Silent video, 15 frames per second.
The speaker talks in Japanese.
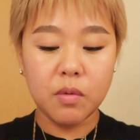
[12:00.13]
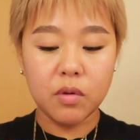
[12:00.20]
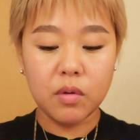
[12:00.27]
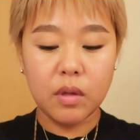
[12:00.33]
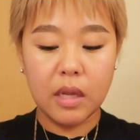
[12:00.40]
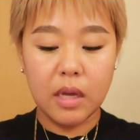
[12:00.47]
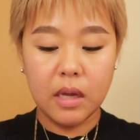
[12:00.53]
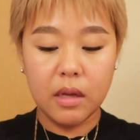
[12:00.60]
元
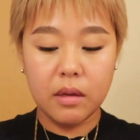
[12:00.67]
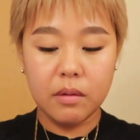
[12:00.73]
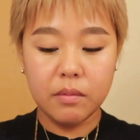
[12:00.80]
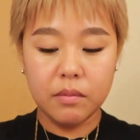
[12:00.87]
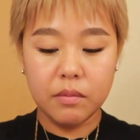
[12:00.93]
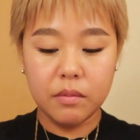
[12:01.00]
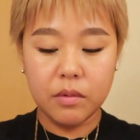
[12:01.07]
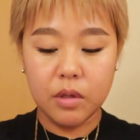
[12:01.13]
で
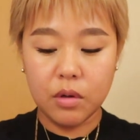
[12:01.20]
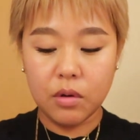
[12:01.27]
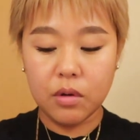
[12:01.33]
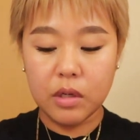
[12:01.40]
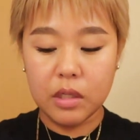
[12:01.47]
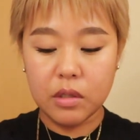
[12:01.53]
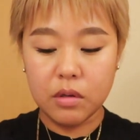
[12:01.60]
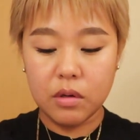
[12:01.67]
ゆっ
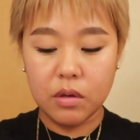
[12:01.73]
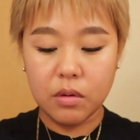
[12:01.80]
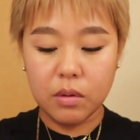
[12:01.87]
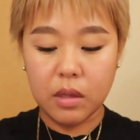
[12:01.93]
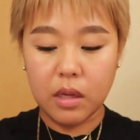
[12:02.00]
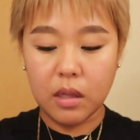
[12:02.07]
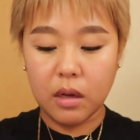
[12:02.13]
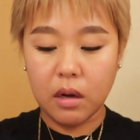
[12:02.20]
くりする予
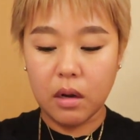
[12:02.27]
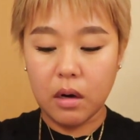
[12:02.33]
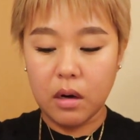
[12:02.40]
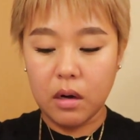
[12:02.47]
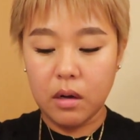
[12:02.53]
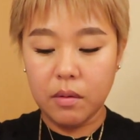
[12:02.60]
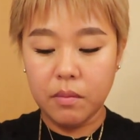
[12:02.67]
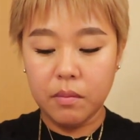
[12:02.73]
定だか
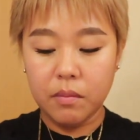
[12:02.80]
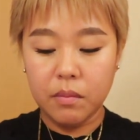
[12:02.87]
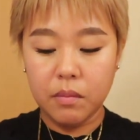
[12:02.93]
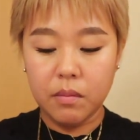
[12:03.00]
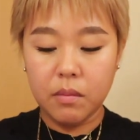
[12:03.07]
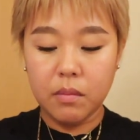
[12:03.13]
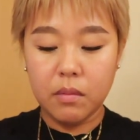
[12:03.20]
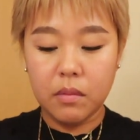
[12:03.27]
ら
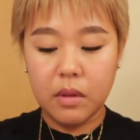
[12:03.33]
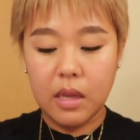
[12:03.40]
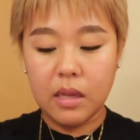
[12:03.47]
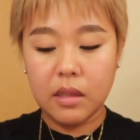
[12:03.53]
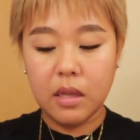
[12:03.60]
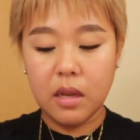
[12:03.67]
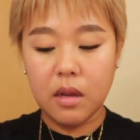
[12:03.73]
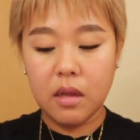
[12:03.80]

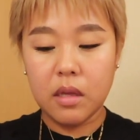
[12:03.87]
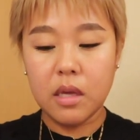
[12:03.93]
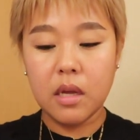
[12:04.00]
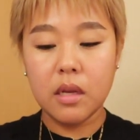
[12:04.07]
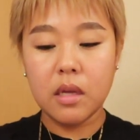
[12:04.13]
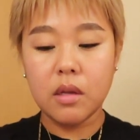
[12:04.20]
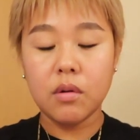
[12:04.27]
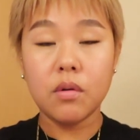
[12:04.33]
ね手
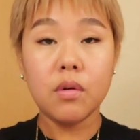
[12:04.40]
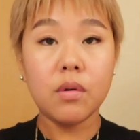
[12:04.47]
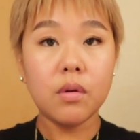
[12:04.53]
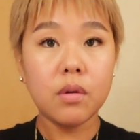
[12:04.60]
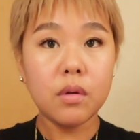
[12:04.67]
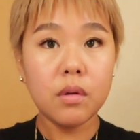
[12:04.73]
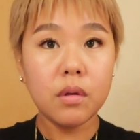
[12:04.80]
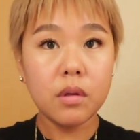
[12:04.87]
家にい
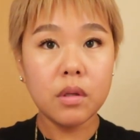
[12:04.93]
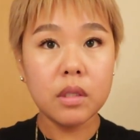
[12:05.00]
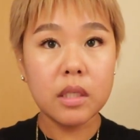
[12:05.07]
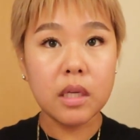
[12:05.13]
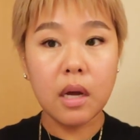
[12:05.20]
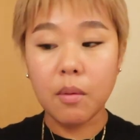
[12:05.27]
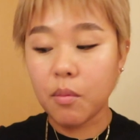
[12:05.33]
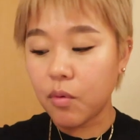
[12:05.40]
る
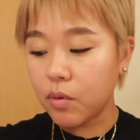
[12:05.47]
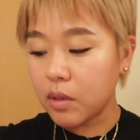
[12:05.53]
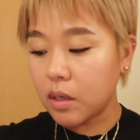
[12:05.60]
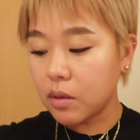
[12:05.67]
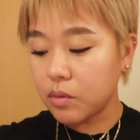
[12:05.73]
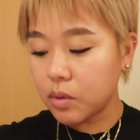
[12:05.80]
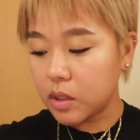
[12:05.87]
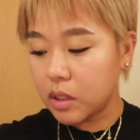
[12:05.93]
時間も多い
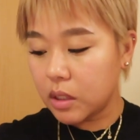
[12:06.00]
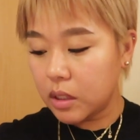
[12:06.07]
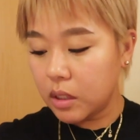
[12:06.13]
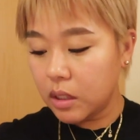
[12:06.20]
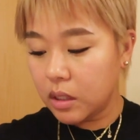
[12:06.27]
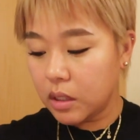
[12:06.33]
だろうし